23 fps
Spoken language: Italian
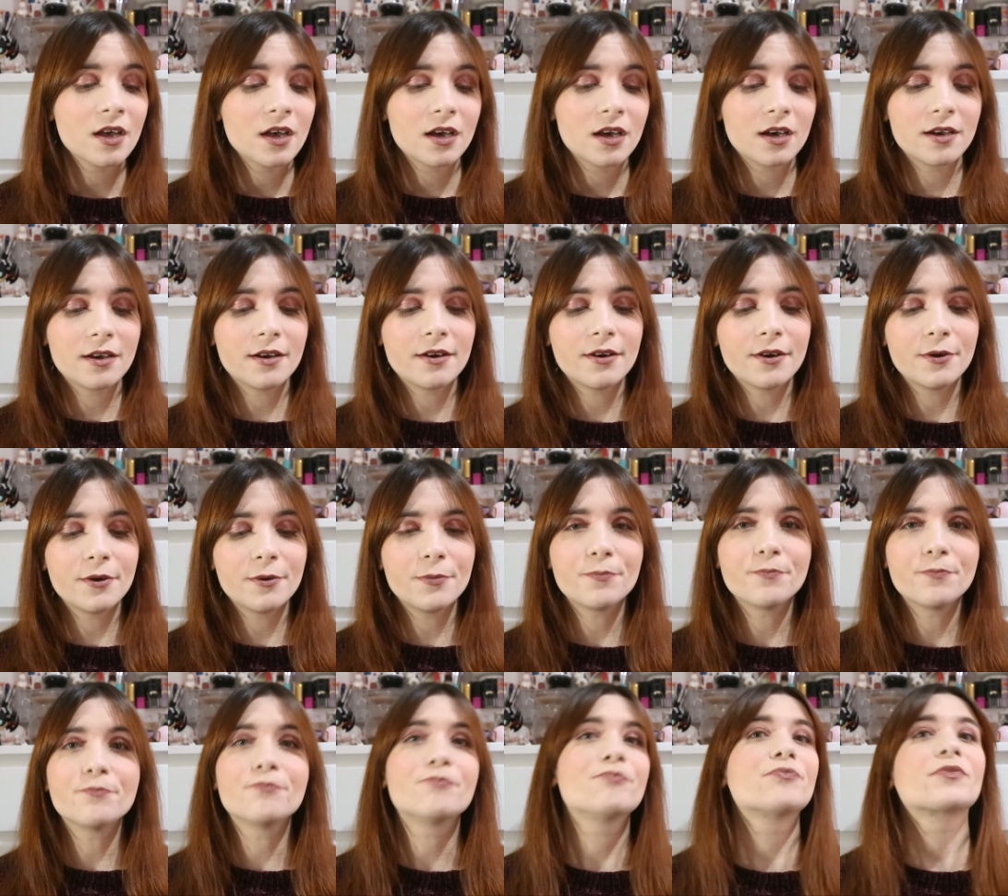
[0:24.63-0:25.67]

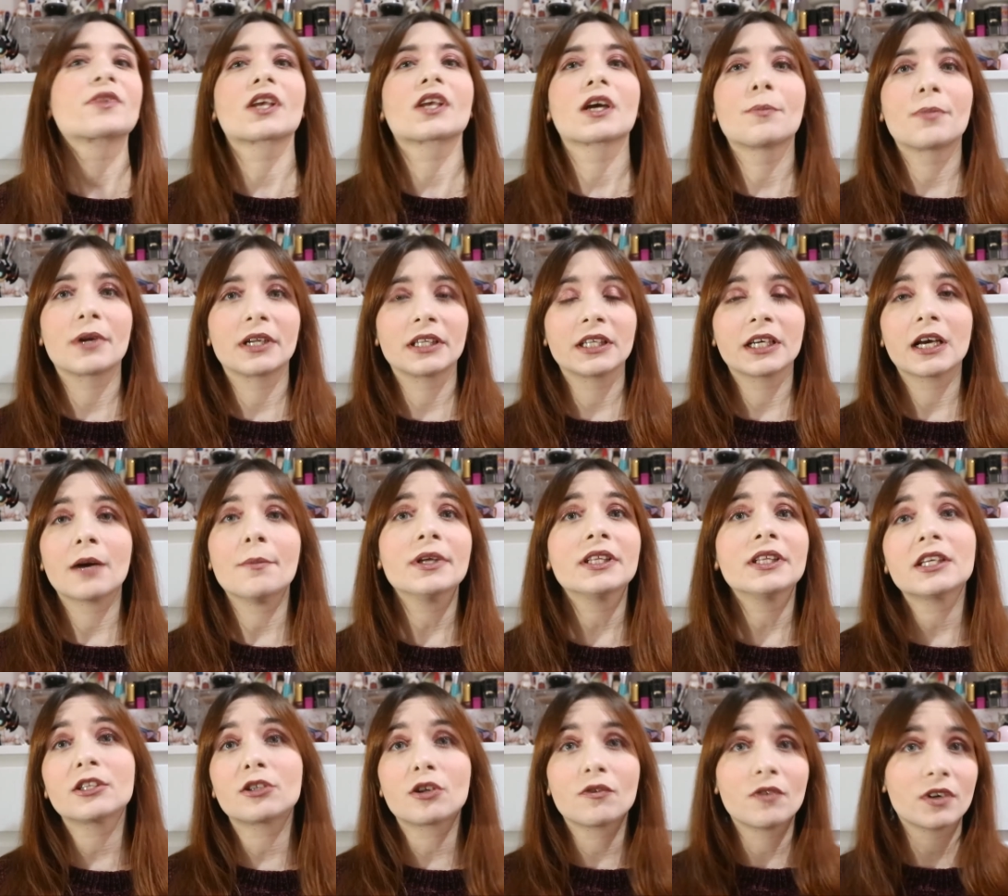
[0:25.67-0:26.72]
Um,
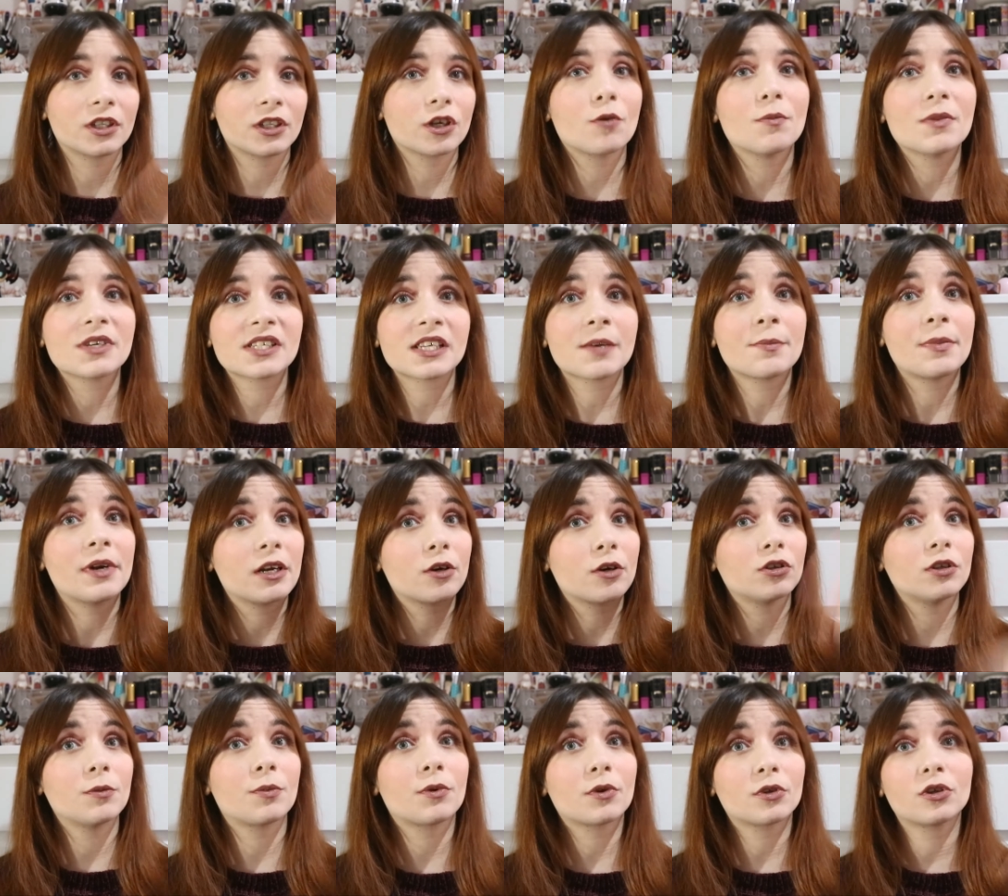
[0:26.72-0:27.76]
praticamente trovate come sempre l'elenco
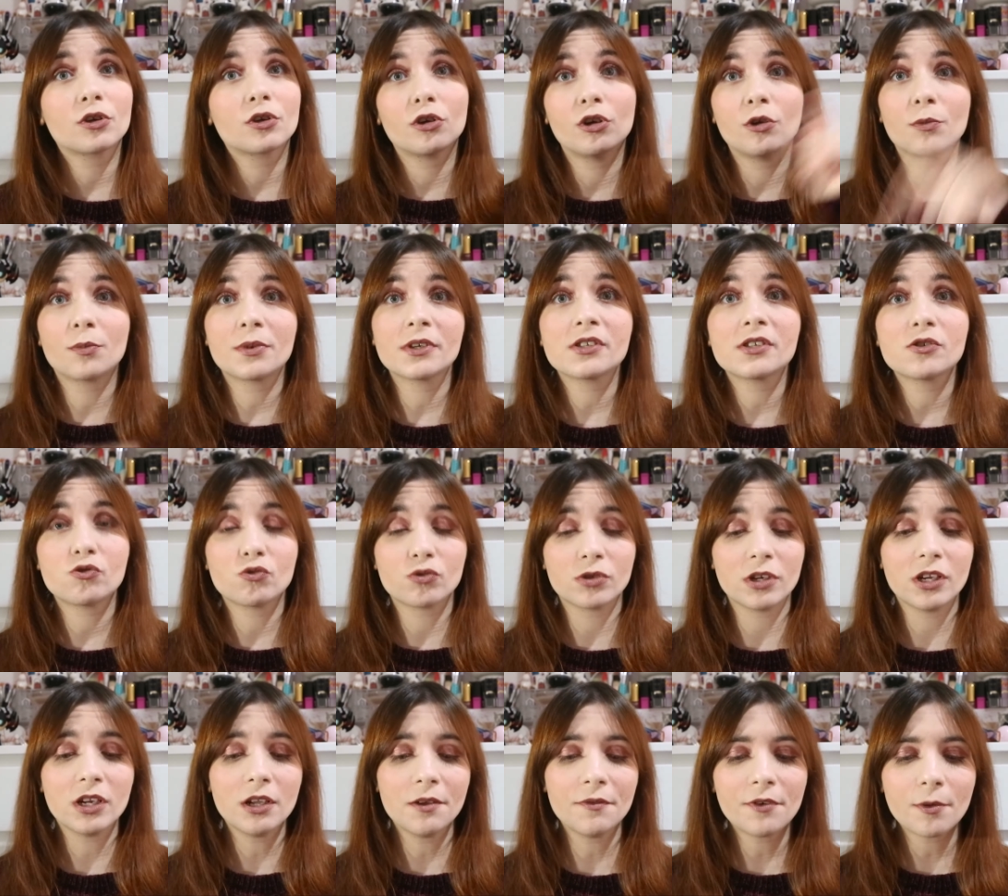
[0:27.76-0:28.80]
dei prodotti che ho preso giù
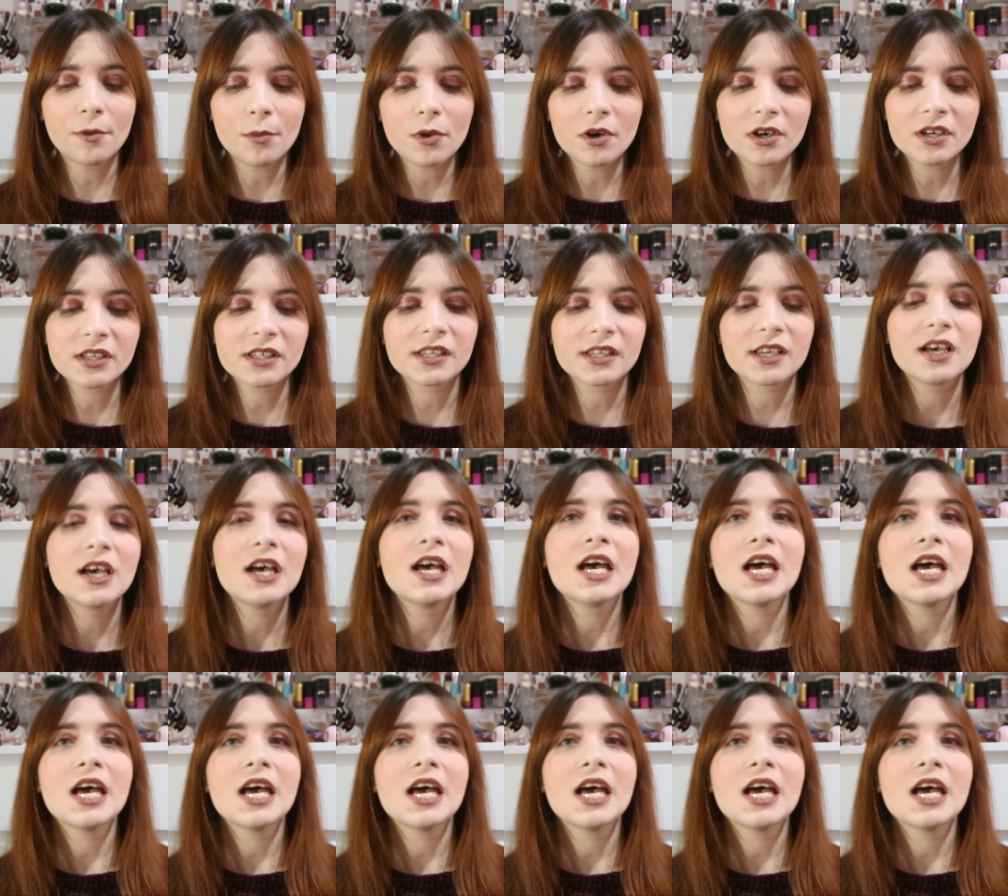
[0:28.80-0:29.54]
nell'info box